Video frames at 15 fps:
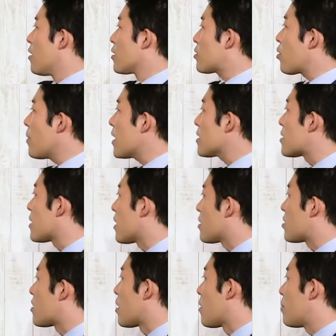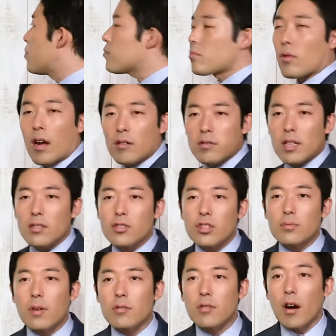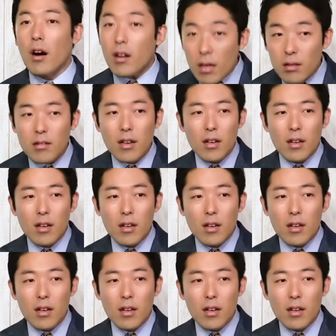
人任せにやってたらふっと落選してしまうあれ